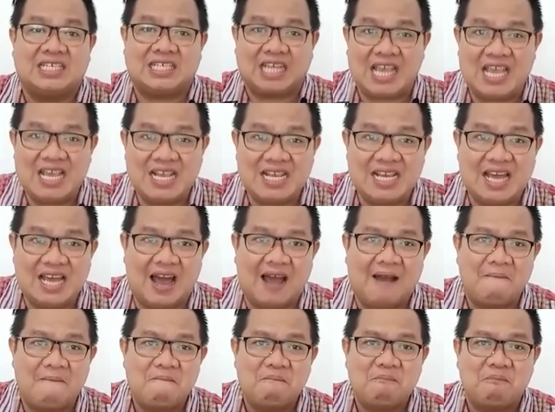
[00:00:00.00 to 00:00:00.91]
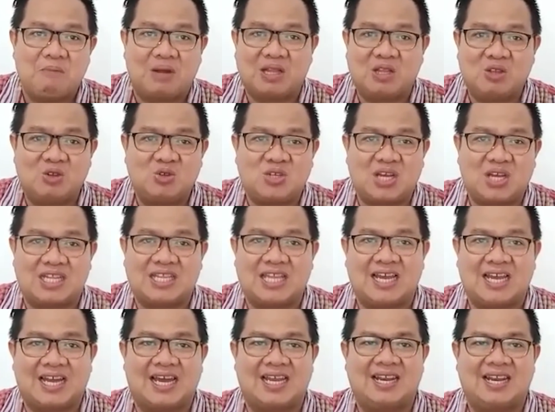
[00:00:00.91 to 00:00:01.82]
Sehingga Matius
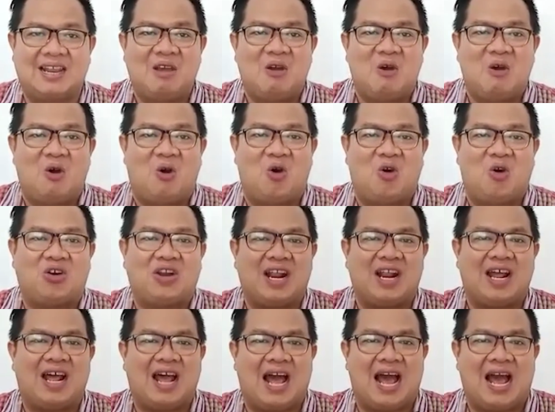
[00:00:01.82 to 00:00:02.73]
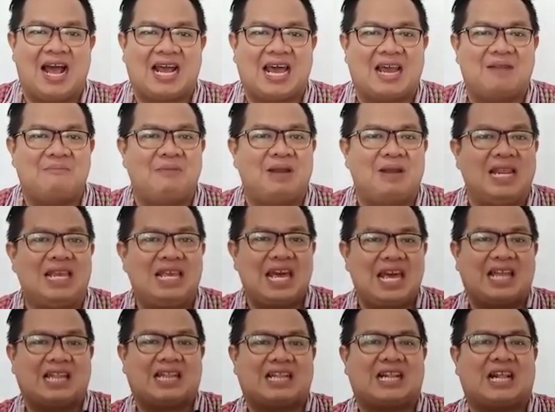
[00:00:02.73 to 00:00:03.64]
katakan, orang akan
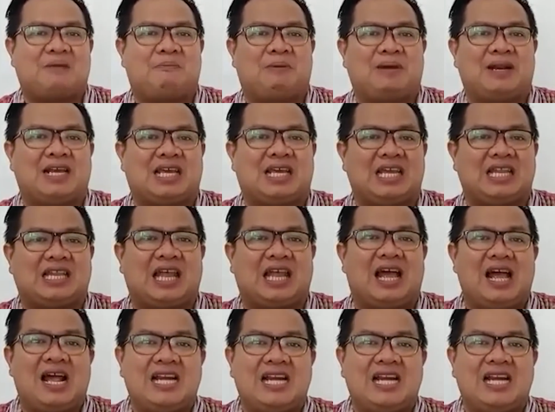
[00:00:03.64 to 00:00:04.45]
melihat kepada kita